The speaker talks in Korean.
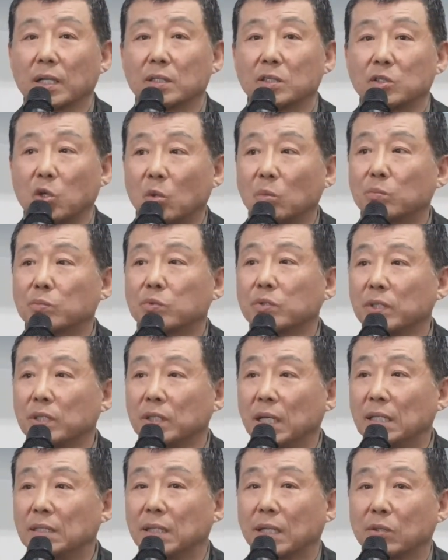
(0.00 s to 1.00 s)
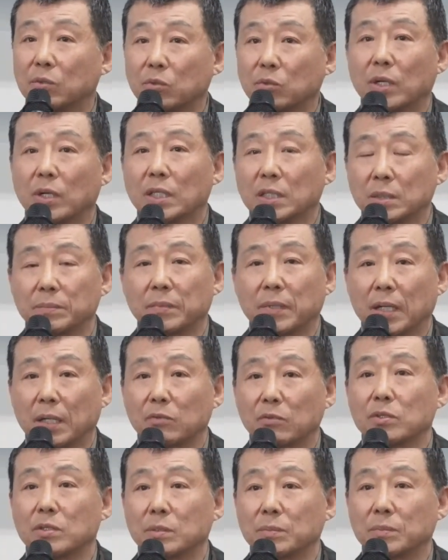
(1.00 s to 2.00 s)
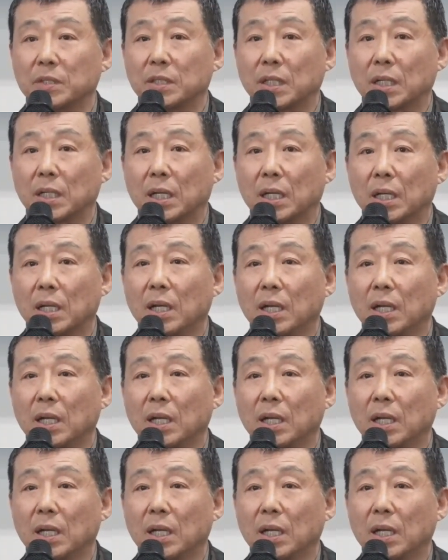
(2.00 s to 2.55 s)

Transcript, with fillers: 그 정부 예산으로 하지, 하고 있습니다.